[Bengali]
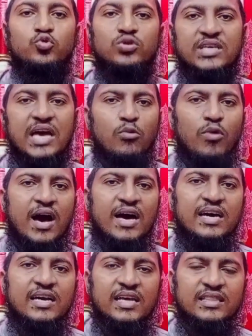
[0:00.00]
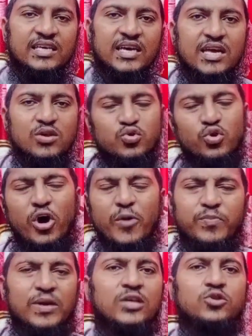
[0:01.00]
দুনিয়া ও আখরাতে
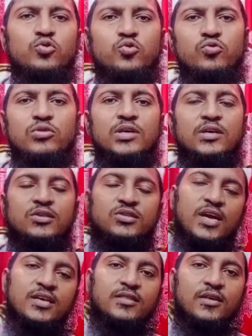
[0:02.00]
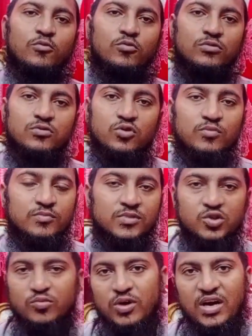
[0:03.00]
সব কিছুর চাইতে উত্তম
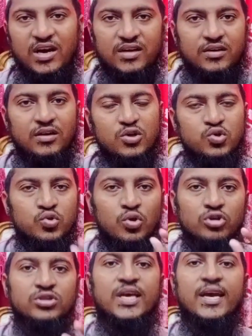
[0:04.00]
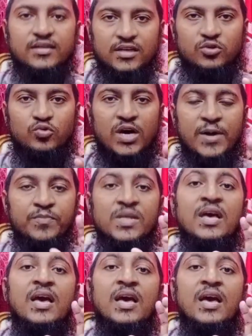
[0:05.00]
সুবাহান আল্লাহ সহজ একটা দোয়া